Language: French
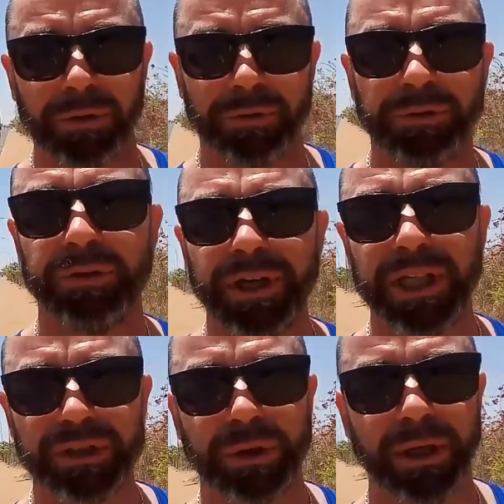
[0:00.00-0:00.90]
Vous
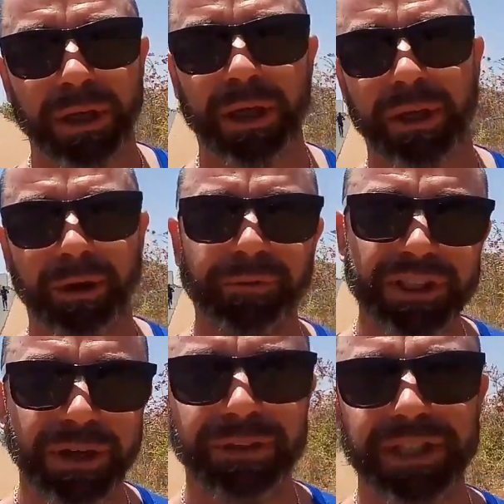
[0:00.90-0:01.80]
verrez, je vais... en
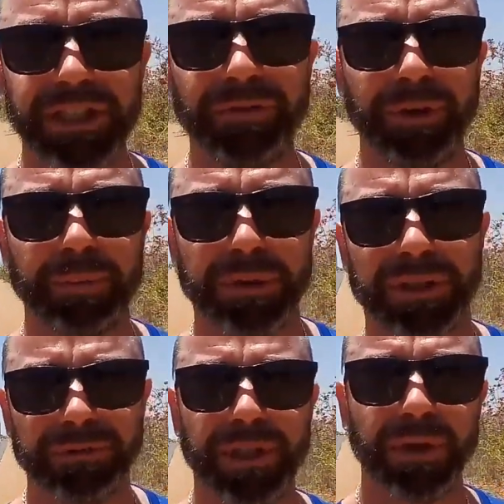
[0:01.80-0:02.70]
fait, j'avais déjà fait une
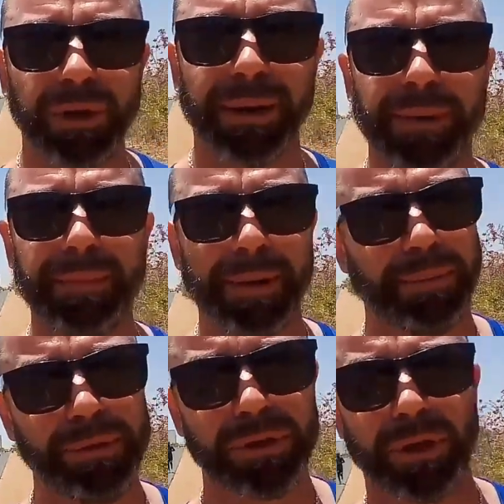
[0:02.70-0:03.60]
petite vidéo là-bas, mais
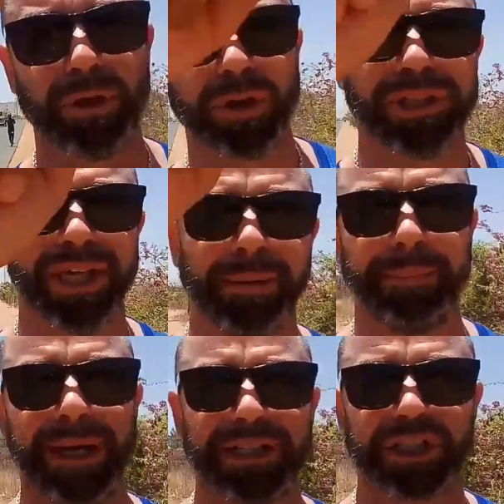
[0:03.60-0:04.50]
plus sur le côté à
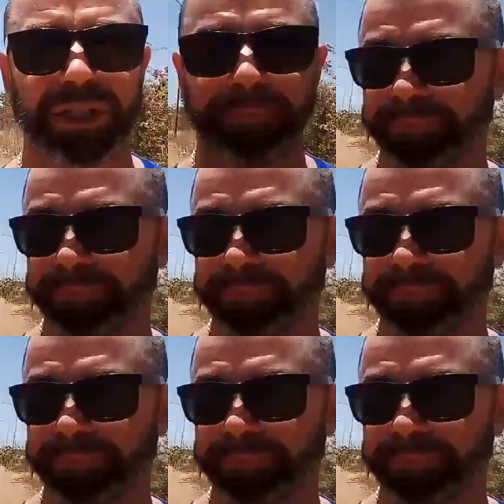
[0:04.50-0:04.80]
plage.